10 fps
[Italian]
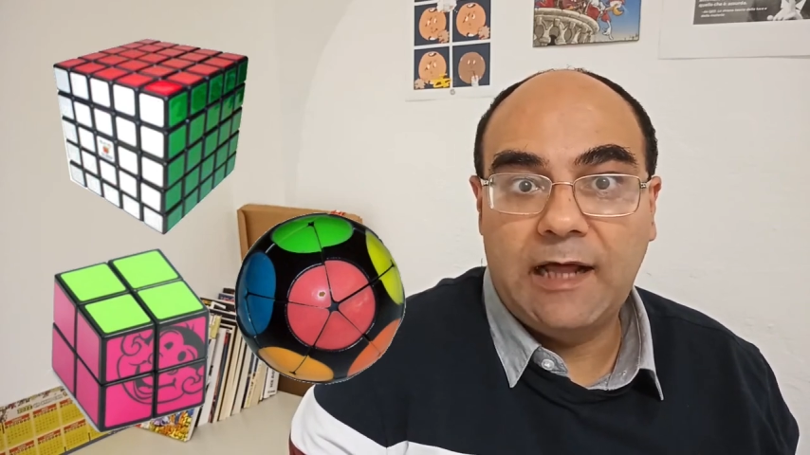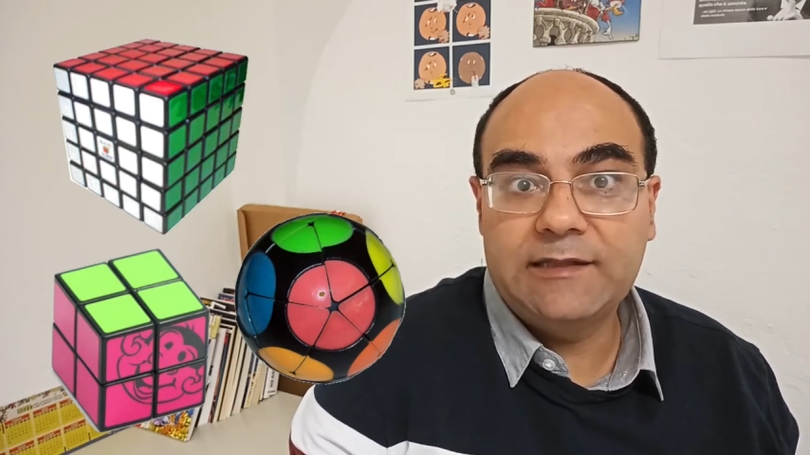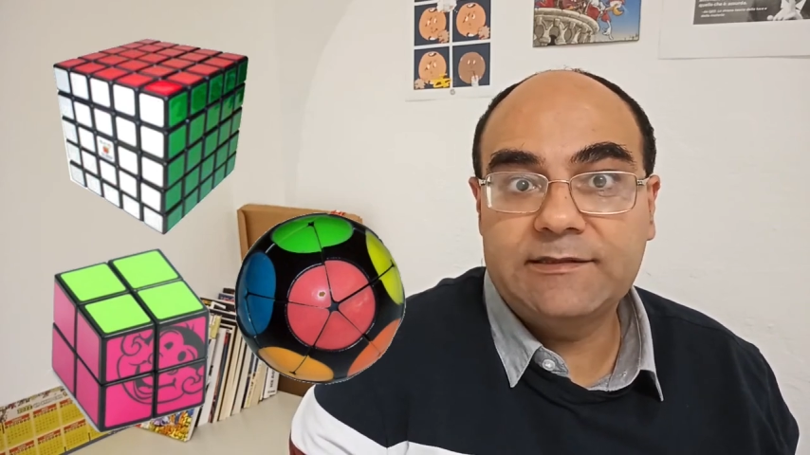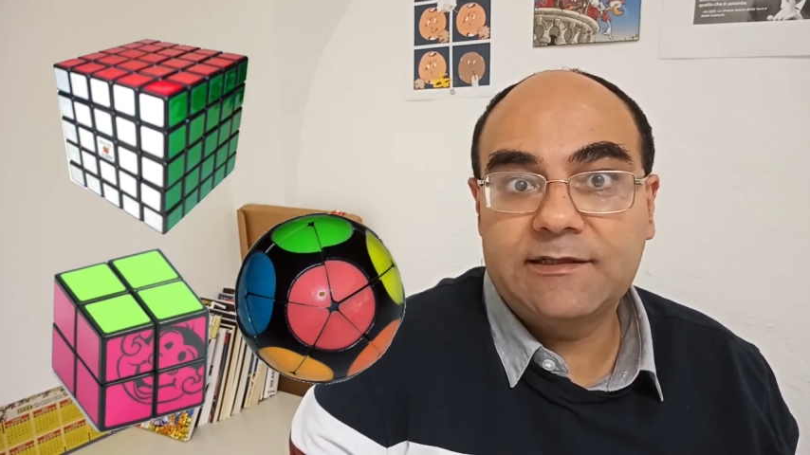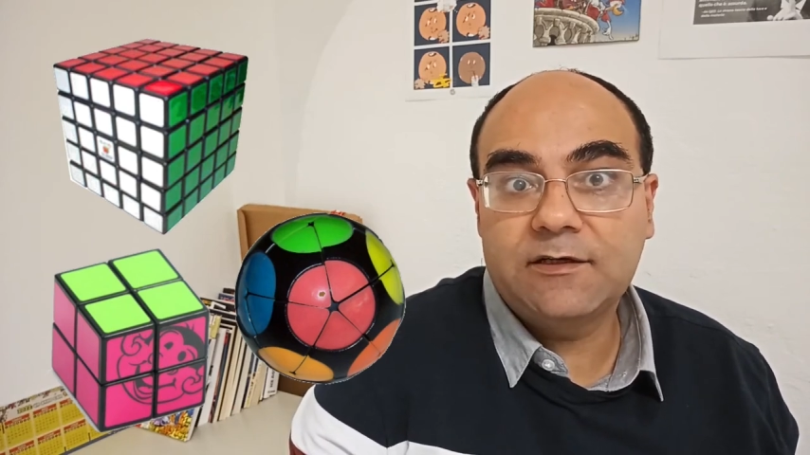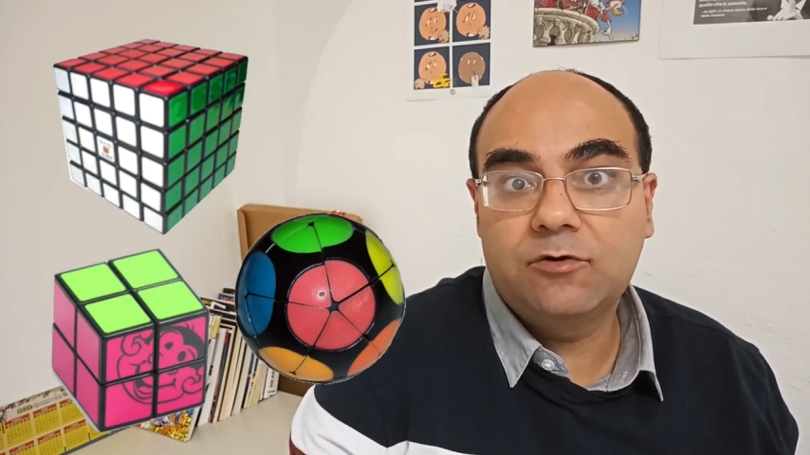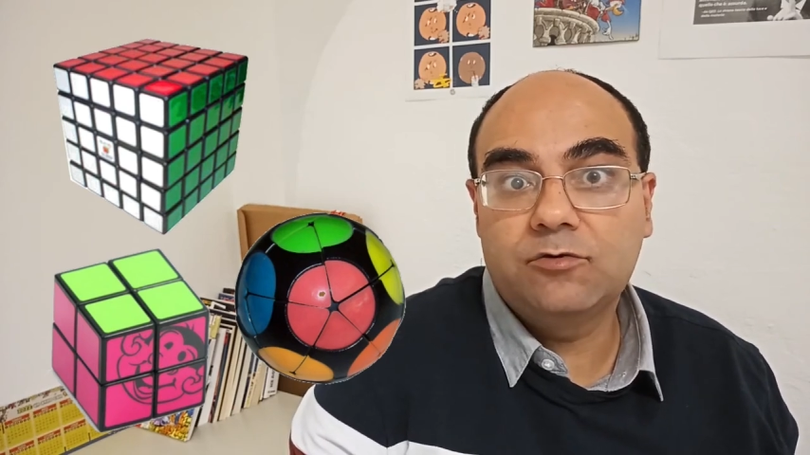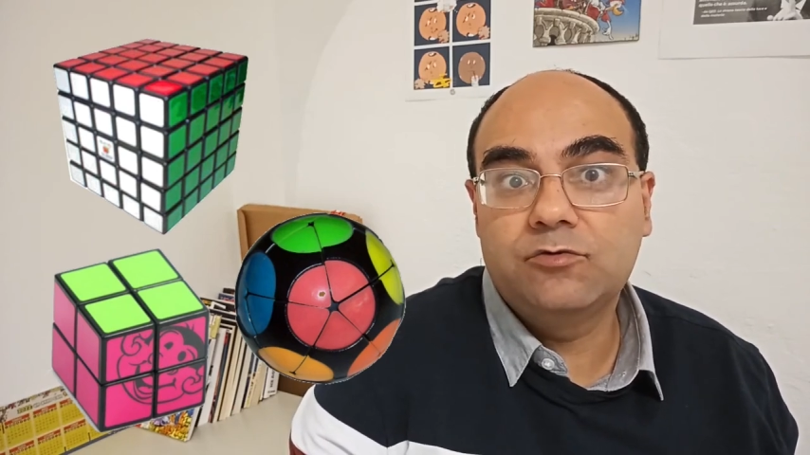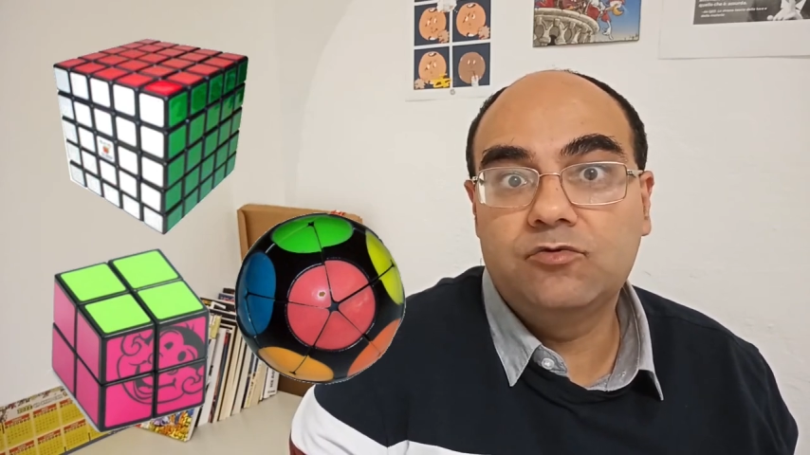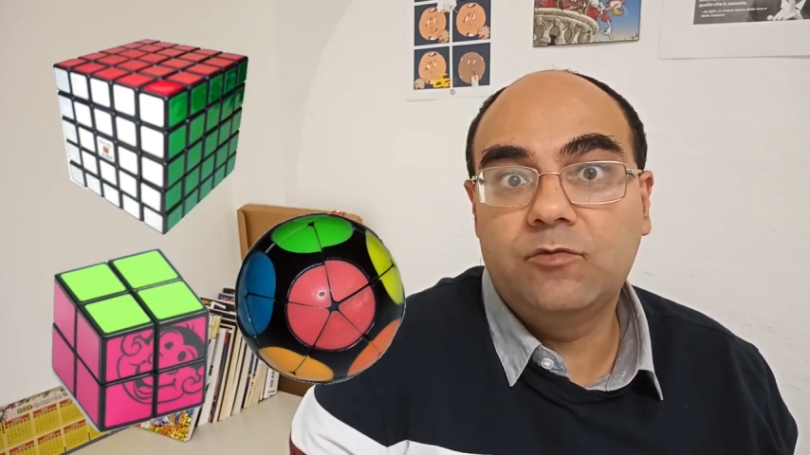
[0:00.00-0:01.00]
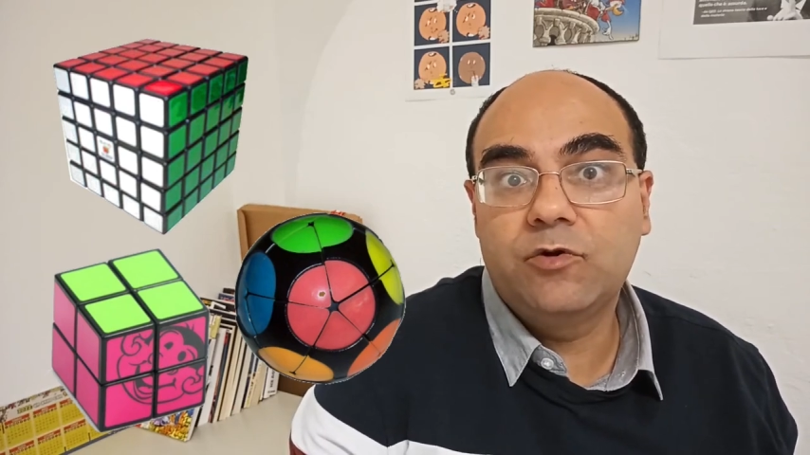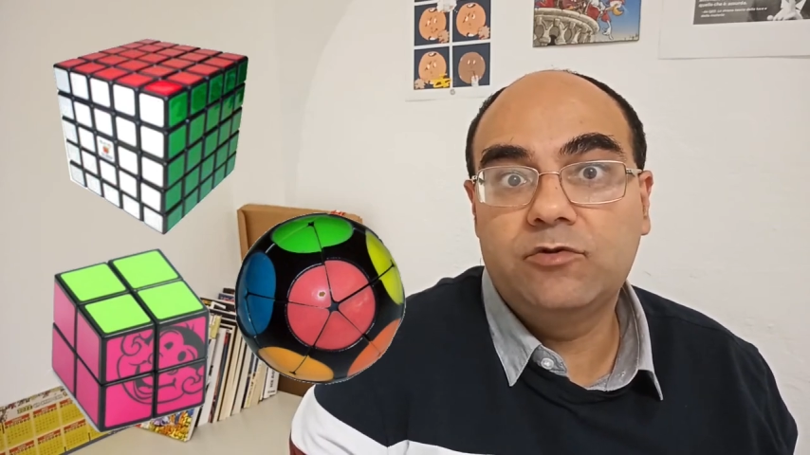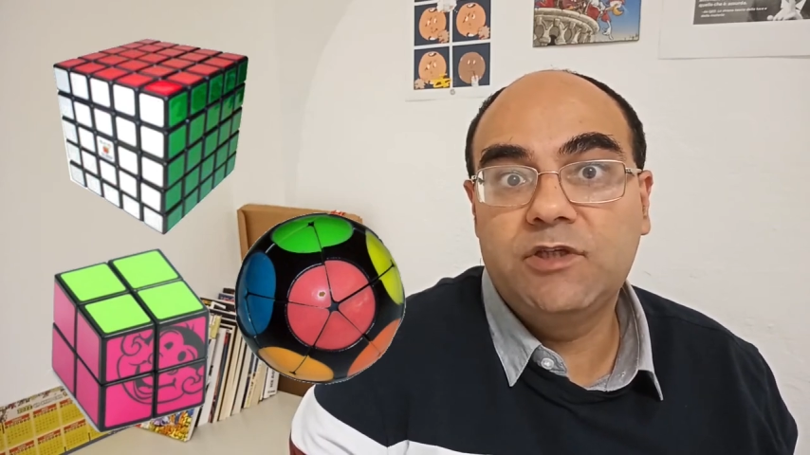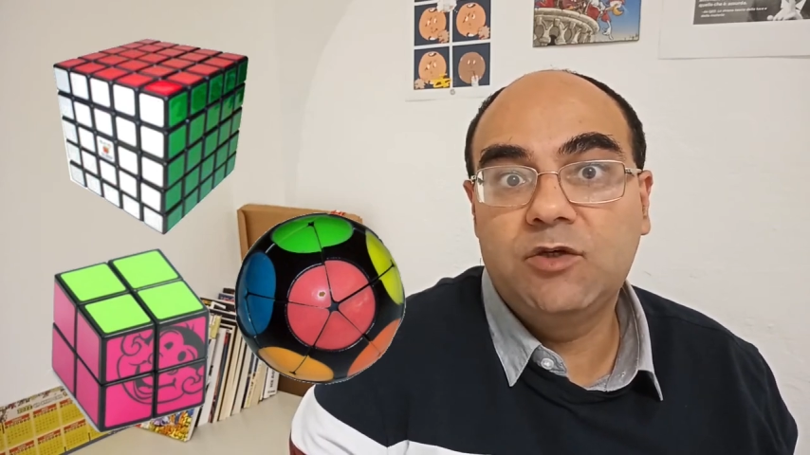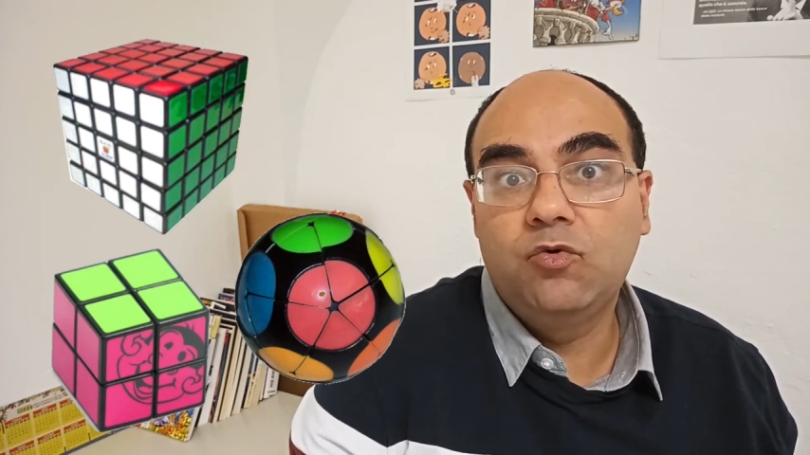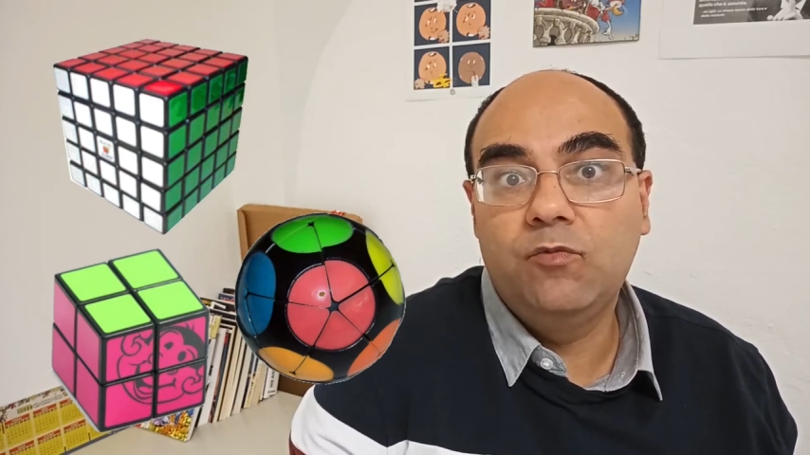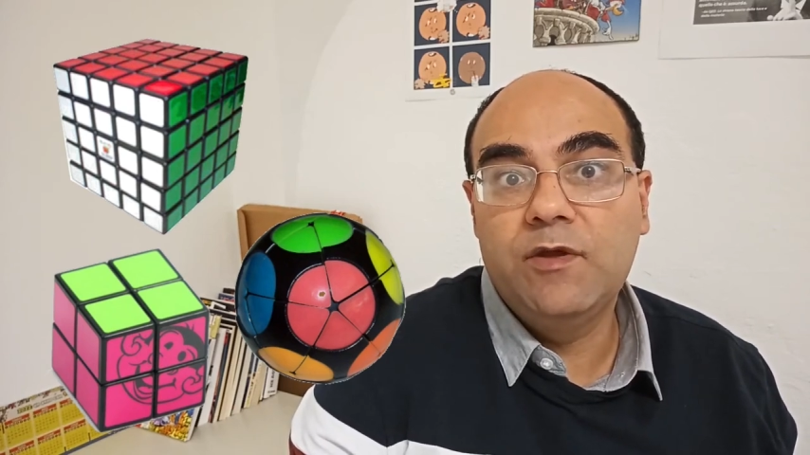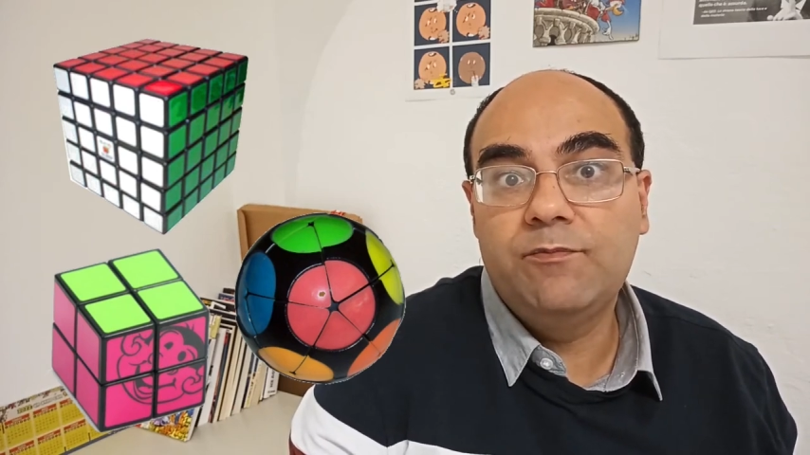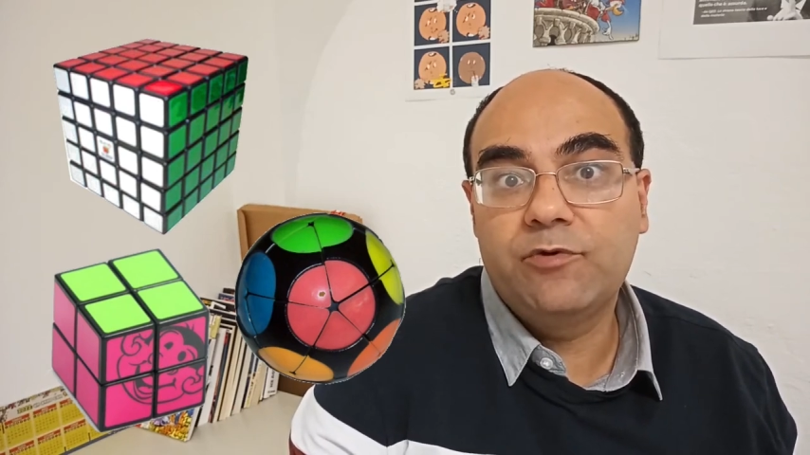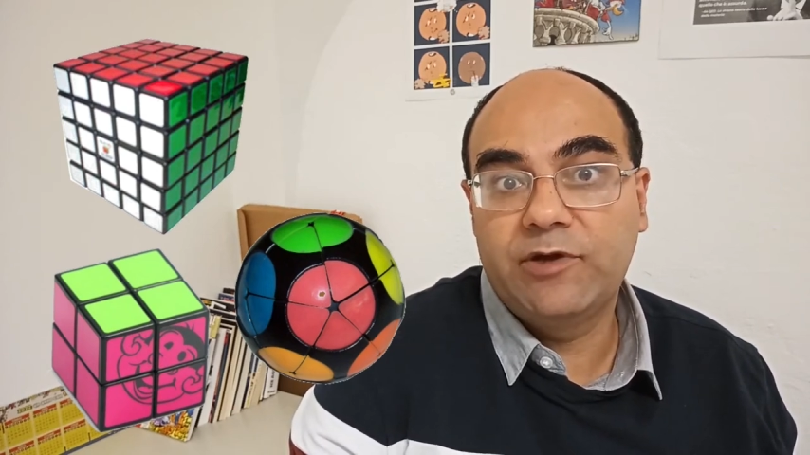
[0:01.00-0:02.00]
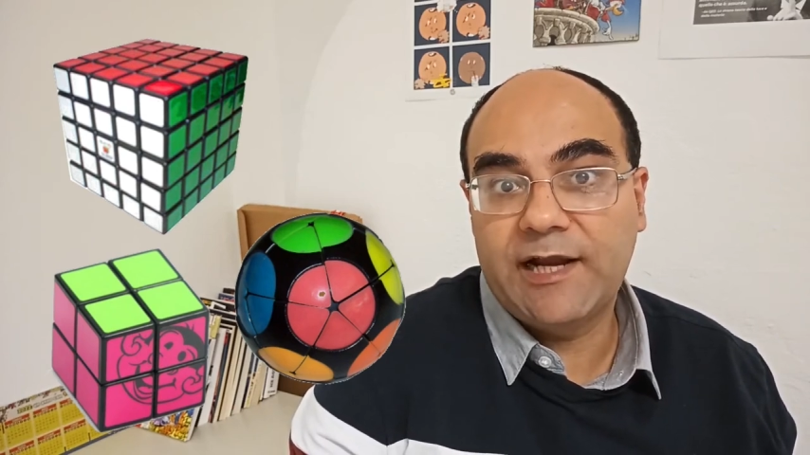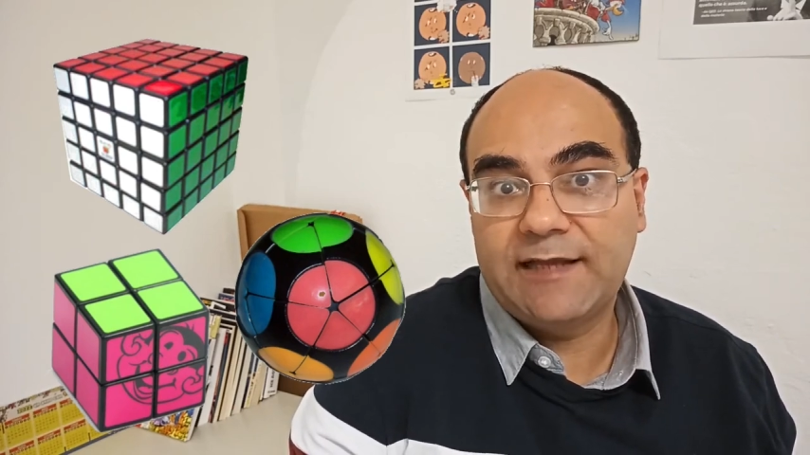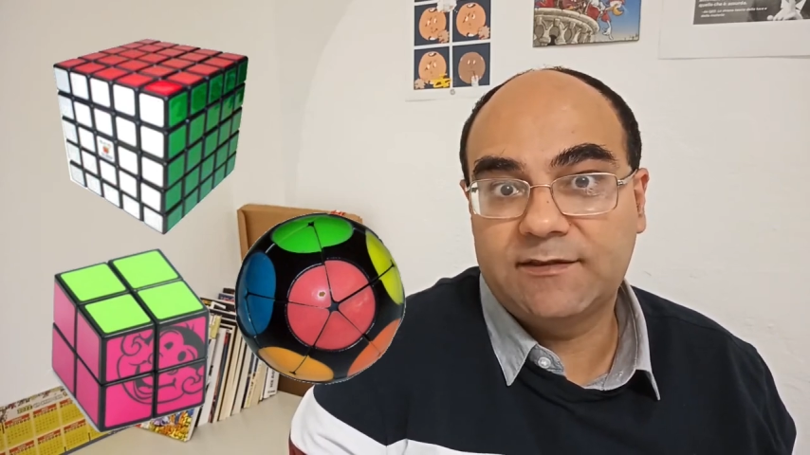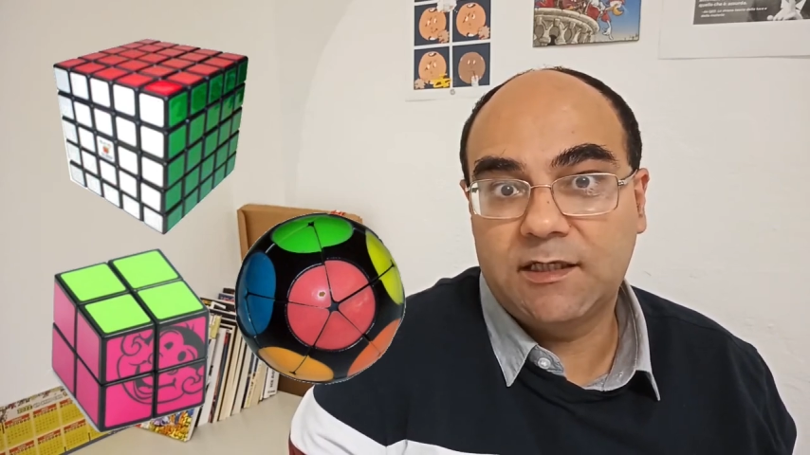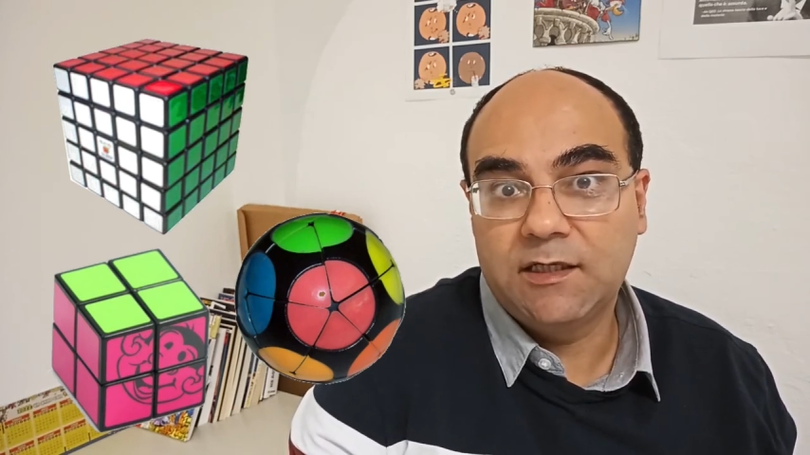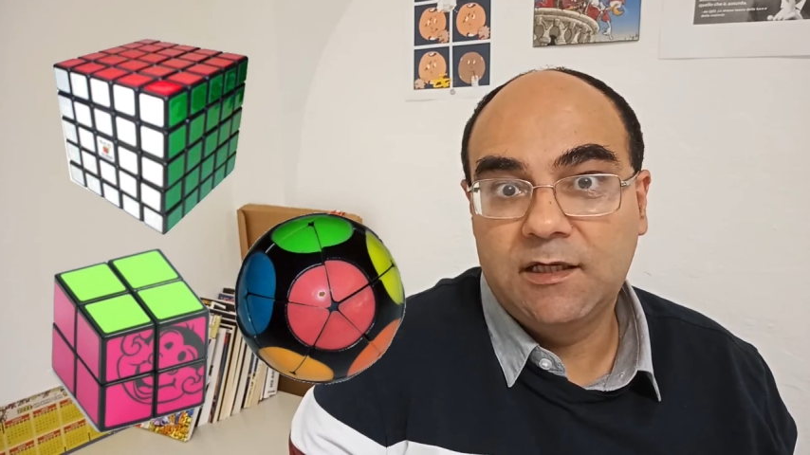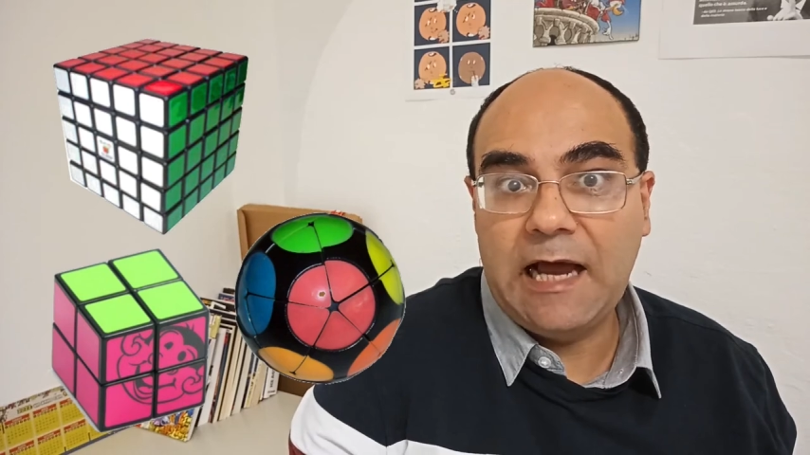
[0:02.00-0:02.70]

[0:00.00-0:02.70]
altre con un numero di cubi più grande,